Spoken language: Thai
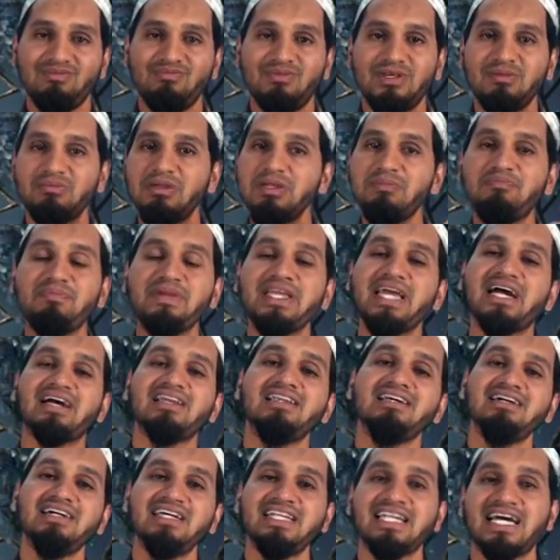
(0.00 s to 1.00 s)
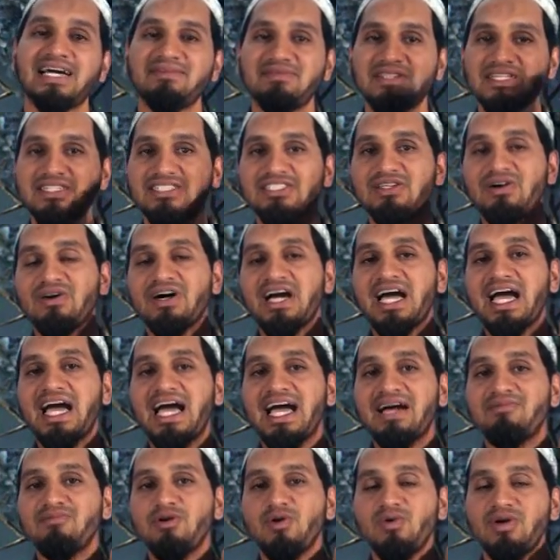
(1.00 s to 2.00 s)
มันไม่เปียกเลย นะครับทั้งสอง
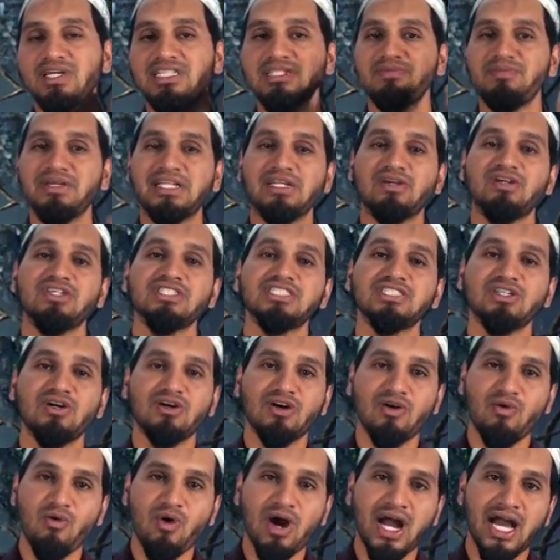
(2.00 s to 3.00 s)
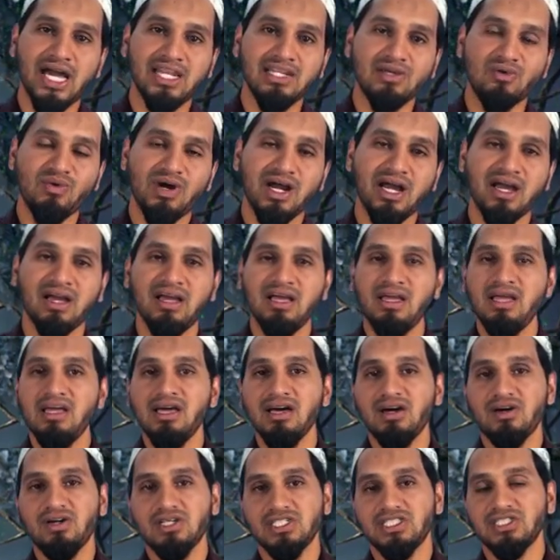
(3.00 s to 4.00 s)
ข้างไม่ว่าจะเป็นข้อศอกขวาหรือว่า
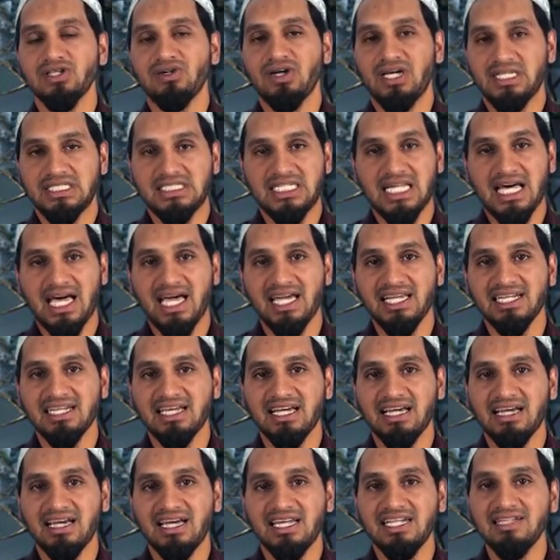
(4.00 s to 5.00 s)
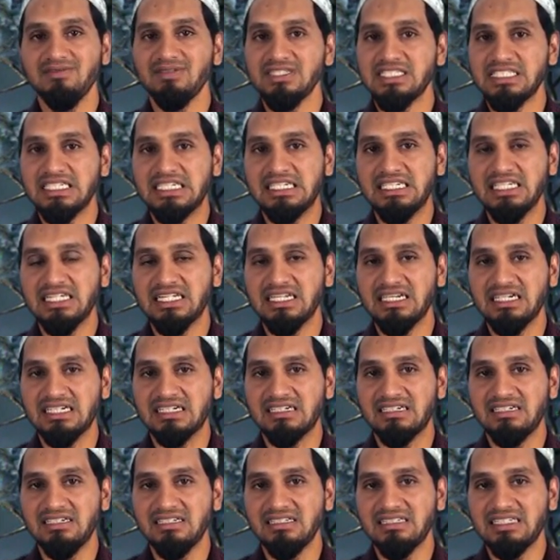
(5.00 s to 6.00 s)
ข้อศอกซ้ายนะฮะอันนี้เป็นสิ่งที่เกิด
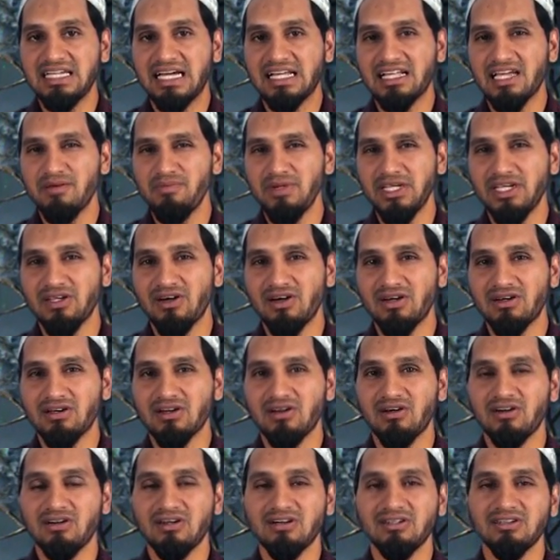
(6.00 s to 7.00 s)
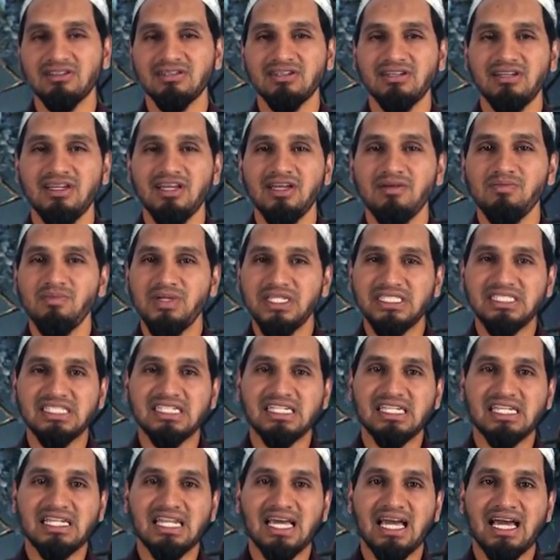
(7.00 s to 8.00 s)
ขึ้นอยากให้พี่น้องลองพิ
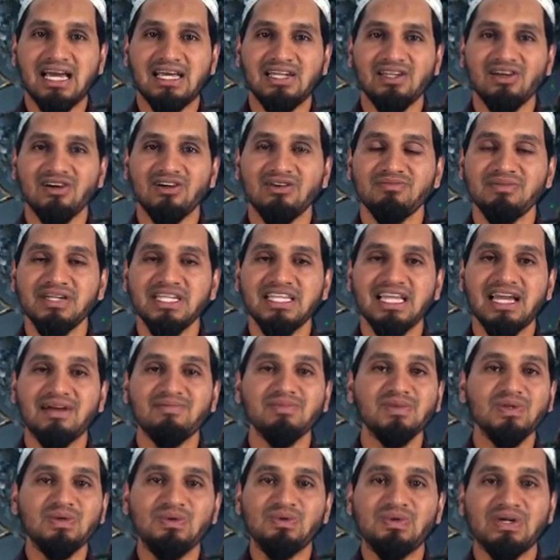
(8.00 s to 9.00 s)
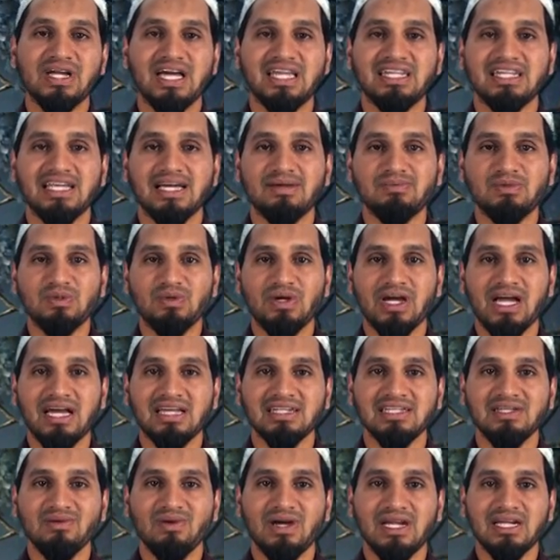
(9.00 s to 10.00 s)
จารณาลองพยายามดูกันนะครับทุกครั้
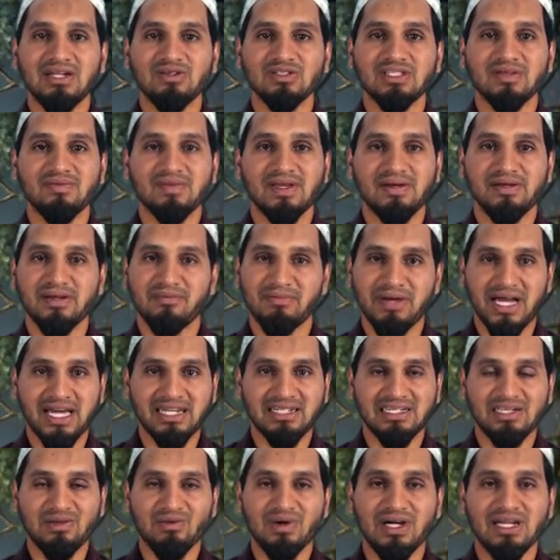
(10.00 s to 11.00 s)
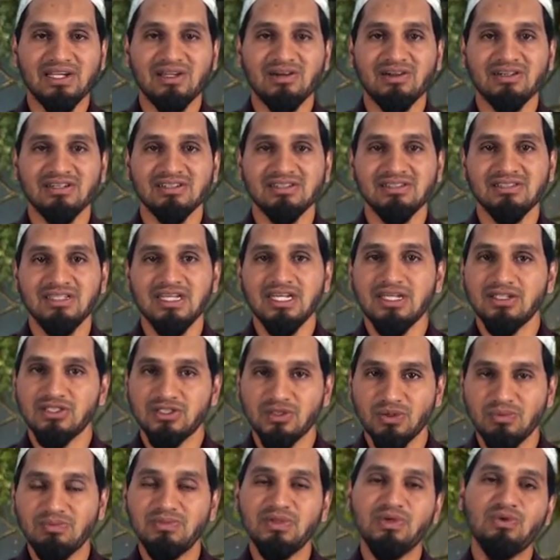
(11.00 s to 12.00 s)
งที่ว่าเราทำน้ำละหมาดหรือว่าลอง
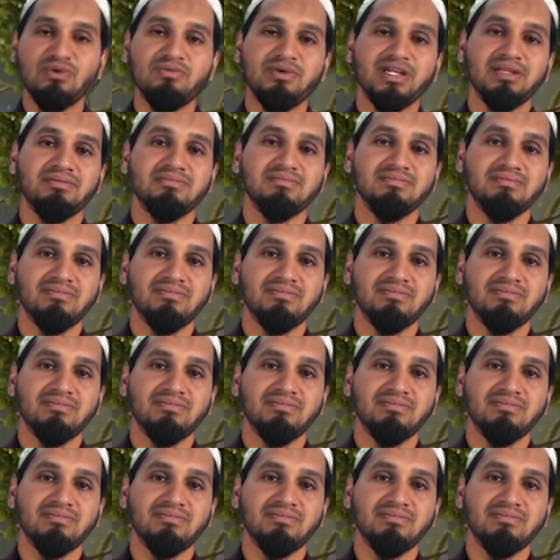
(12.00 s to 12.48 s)
สุ่มดูเป็น